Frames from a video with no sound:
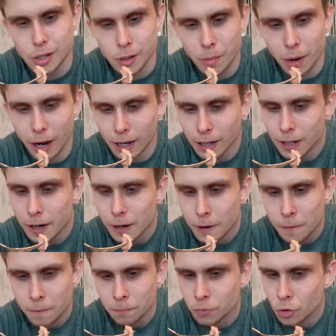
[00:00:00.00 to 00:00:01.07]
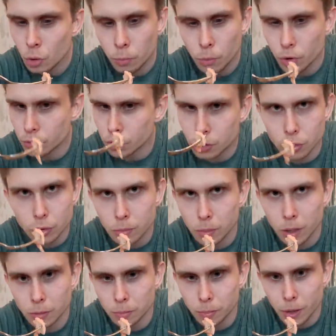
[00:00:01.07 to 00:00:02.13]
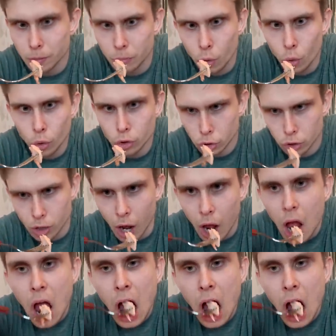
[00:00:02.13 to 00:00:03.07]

себя. Но пофиг, что-то, блин, прям хочется.